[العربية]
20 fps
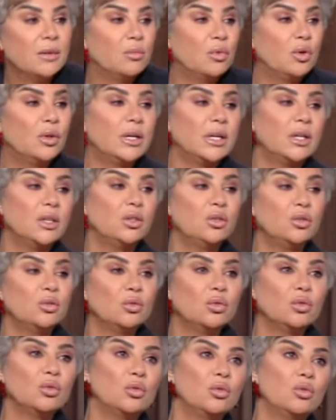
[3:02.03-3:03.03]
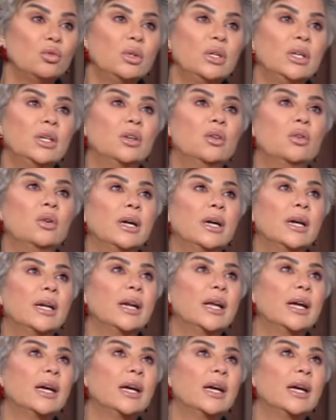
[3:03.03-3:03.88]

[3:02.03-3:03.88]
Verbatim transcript: ممكن تقولي ان كان